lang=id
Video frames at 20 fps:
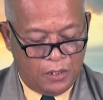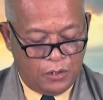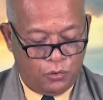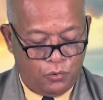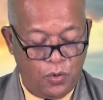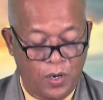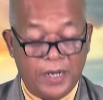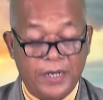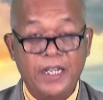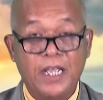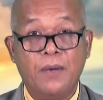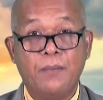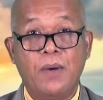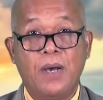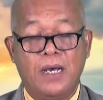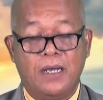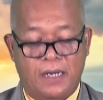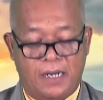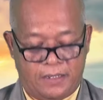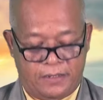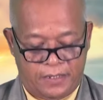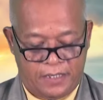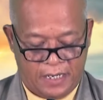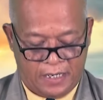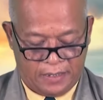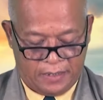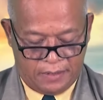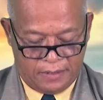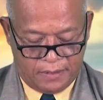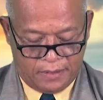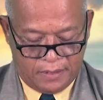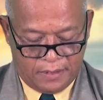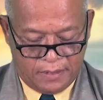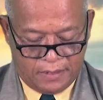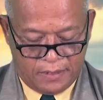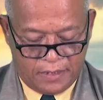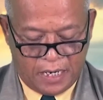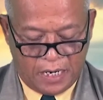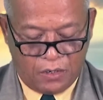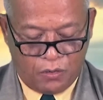Tuhan yang maha dahsyat,
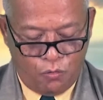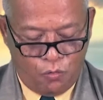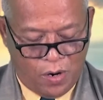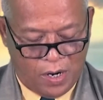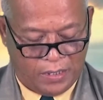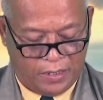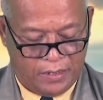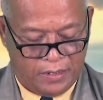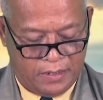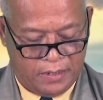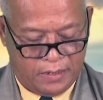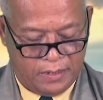yang kuat,